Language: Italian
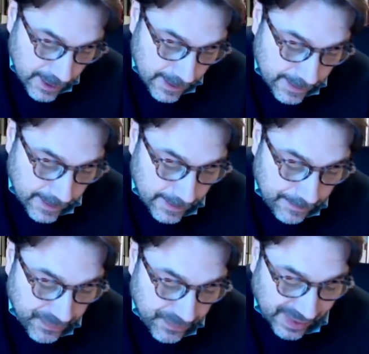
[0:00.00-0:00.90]

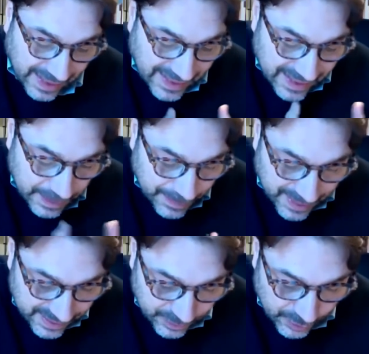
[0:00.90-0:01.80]
Eh, tra i tanti
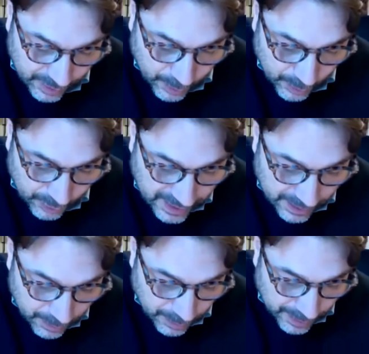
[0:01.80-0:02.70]
passi ce ne può
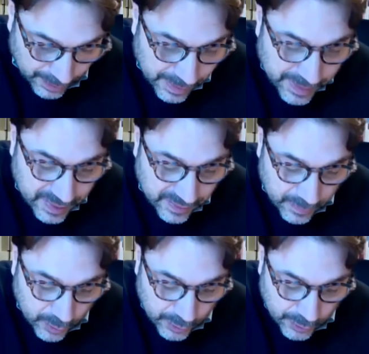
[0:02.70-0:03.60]
citare uno particolarmente
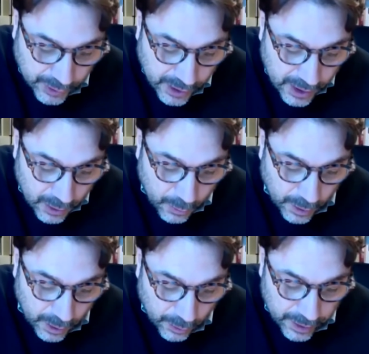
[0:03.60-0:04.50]
famoso,
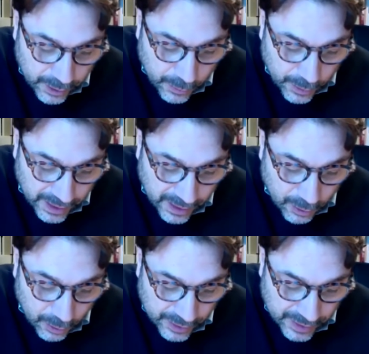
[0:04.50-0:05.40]
quello in cui
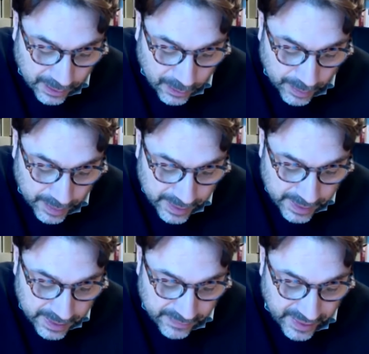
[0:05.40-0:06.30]
racconta come
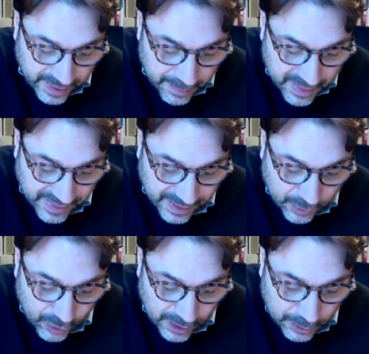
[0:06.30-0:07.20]
Verre abbia
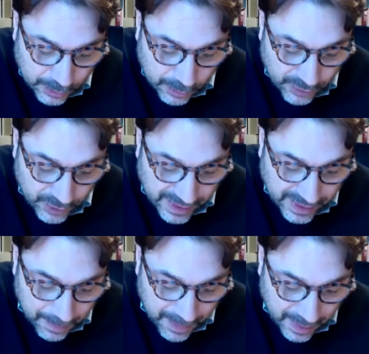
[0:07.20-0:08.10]
saccheggiato una certa
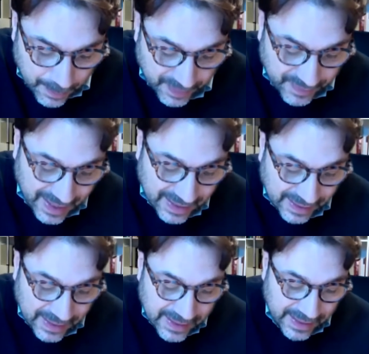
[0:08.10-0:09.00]
cappella
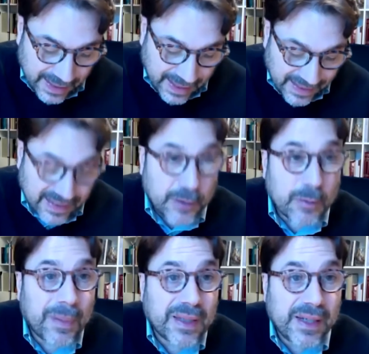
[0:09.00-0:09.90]
privata in casa di
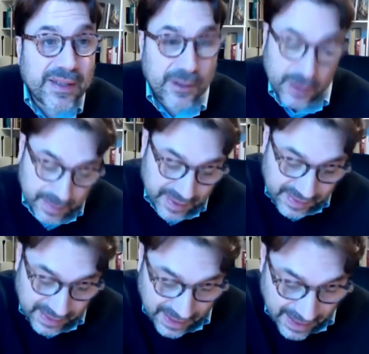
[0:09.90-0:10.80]
un patrizio di
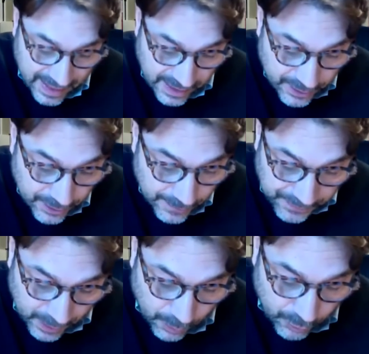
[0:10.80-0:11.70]
Messina, Eglio,
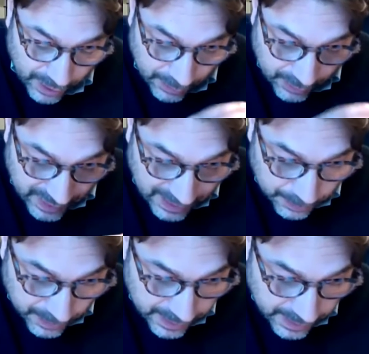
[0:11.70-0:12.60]
in cui c'erano
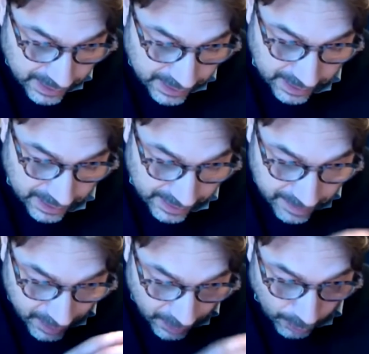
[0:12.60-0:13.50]
statue eh, di
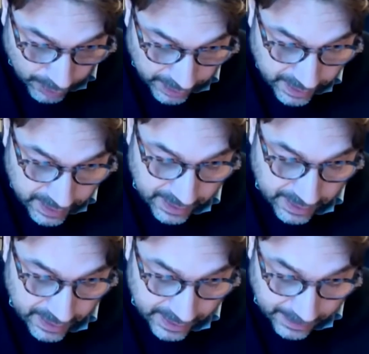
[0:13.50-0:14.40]
Mirone
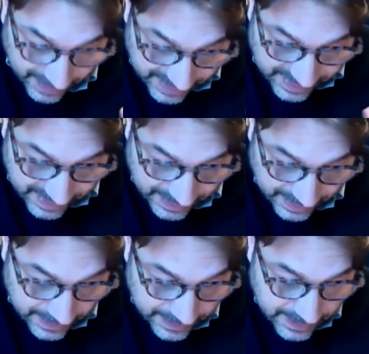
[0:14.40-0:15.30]
e di
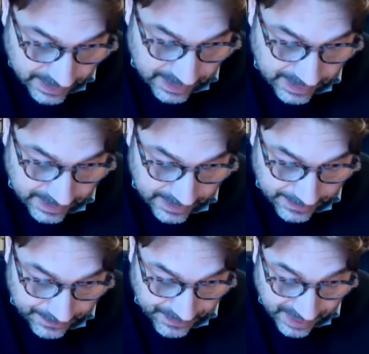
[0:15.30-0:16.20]
Prassitele,
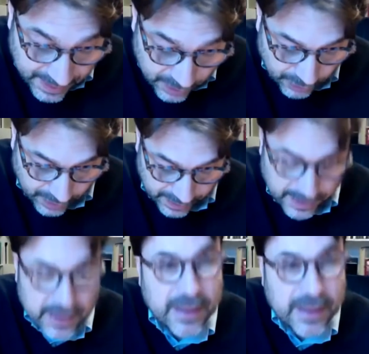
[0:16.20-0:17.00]
eh, e dice